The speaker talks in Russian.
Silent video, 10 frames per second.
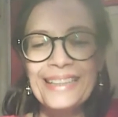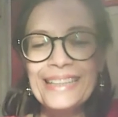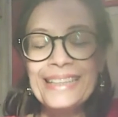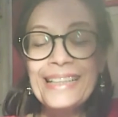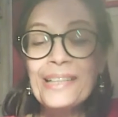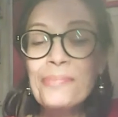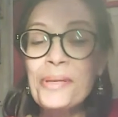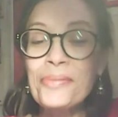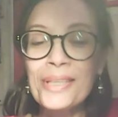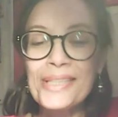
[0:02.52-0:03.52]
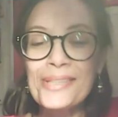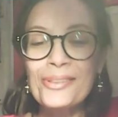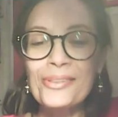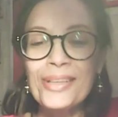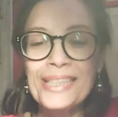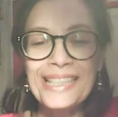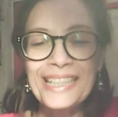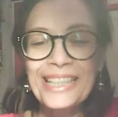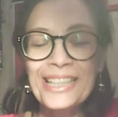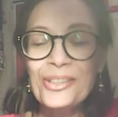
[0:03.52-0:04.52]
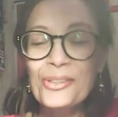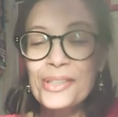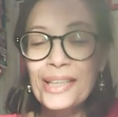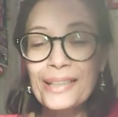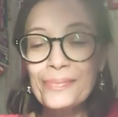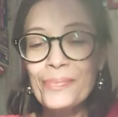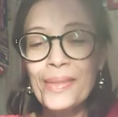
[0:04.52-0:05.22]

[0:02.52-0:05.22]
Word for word: Итак, приветствую вас, дорогие друзья!